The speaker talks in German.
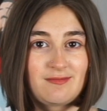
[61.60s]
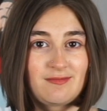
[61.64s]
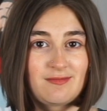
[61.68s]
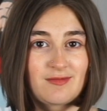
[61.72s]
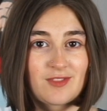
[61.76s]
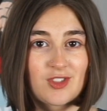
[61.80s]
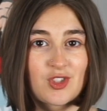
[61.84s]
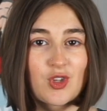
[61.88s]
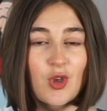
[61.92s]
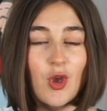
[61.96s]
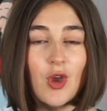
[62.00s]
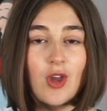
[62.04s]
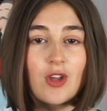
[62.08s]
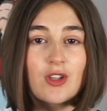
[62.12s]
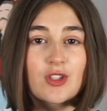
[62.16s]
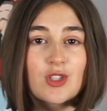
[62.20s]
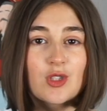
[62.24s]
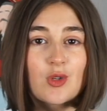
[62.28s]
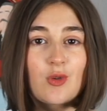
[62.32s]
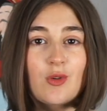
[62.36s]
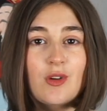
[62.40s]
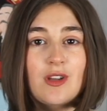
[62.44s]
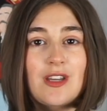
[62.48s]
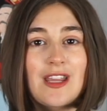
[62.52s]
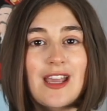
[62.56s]

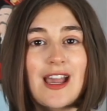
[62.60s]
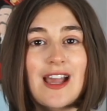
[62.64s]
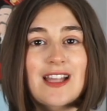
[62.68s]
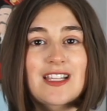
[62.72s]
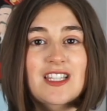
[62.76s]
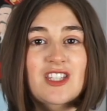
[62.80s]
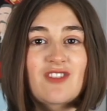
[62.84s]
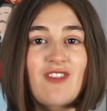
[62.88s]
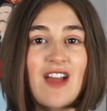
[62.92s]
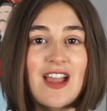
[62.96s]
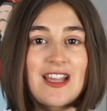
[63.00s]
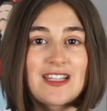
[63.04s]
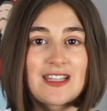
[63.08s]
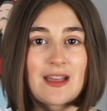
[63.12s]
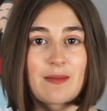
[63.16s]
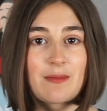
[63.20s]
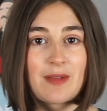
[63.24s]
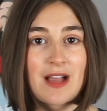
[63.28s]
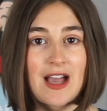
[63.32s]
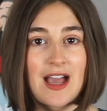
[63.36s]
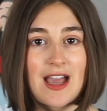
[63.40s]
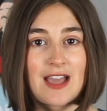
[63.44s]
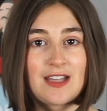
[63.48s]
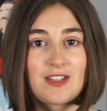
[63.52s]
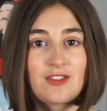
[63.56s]
Zurückgezogen in ihrer
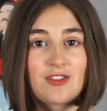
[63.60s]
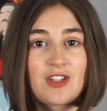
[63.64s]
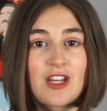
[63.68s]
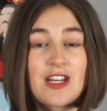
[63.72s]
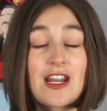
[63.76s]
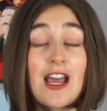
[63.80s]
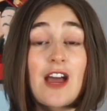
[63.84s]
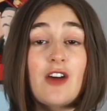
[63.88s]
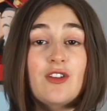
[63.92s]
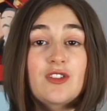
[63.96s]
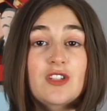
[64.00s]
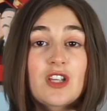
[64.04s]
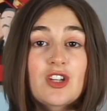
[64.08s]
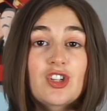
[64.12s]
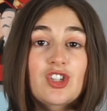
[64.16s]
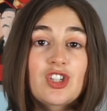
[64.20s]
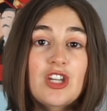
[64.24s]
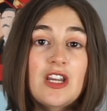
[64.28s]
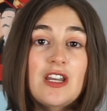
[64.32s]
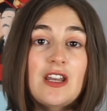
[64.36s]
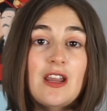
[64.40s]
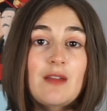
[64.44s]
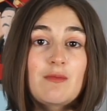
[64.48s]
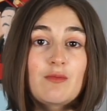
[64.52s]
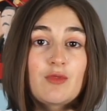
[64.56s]
Zweisamkeit und der daraus
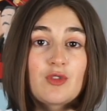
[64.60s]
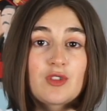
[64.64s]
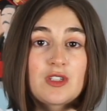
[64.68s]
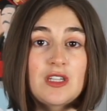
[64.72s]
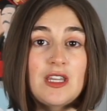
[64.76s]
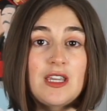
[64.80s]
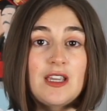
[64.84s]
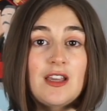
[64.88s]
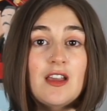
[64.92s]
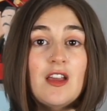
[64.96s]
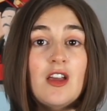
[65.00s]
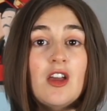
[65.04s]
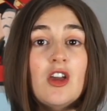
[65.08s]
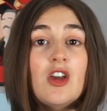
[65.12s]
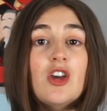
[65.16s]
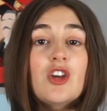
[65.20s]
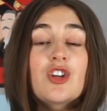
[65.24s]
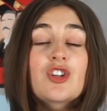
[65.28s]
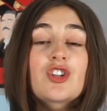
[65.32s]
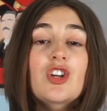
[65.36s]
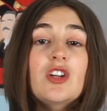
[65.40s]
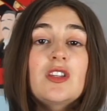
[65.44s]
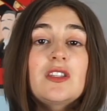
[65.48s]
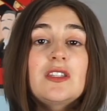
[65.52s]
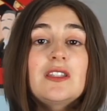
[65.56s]
entstehenden Musik
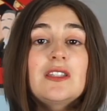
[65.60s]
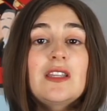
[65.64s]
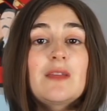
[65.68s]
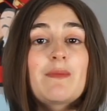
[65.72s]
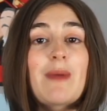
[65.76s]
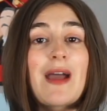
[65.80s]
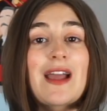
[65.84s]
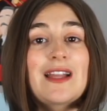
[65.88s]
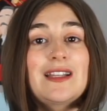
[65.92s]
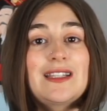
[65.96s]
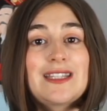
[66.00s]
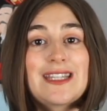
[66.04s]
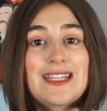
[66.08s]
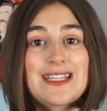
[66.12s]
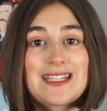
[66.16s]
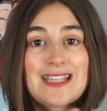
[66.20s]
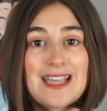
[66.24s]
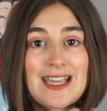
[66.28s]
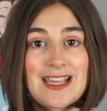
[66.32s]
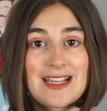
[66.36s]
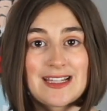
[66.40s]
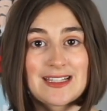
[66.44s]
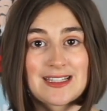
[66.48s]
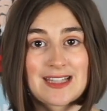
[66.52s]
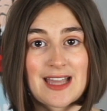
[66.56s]
schützen die beiden sich
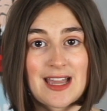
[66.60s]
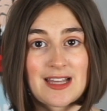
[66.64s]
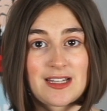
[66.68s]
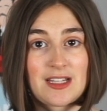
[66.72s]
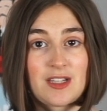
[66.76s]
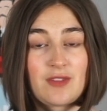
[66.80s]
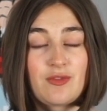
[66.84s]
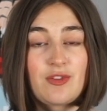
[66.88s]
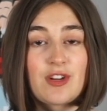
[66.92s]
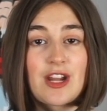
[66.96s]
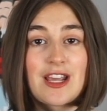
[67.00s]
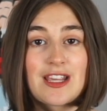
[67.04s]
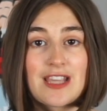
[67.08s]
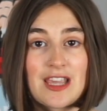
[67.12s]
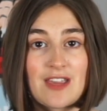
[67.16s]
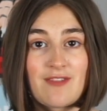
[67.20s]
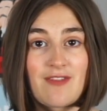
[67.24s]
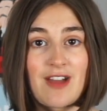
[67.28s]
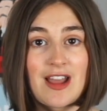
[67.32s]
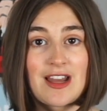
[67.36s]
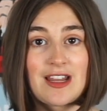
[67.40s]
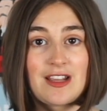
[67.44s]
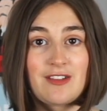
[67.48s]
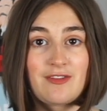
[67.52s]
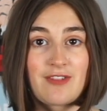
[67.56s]
gegenseitig vor der
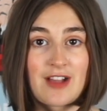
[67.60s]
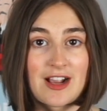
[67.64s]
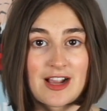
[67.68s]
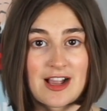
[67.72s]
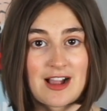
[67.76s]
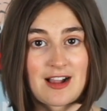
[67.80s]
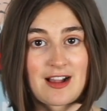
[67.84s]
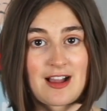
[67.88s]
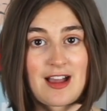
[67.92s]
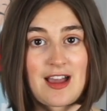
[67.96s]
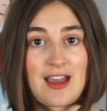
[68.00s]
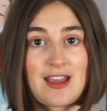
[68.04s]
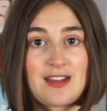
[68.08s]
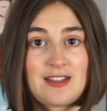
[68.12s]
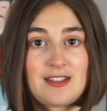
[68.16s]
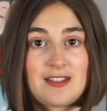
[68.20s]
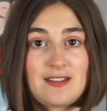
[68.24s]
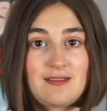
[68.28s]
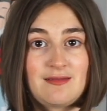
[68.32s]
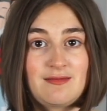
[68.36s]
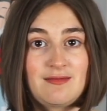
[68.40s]
jeweiligen Vergangenheit.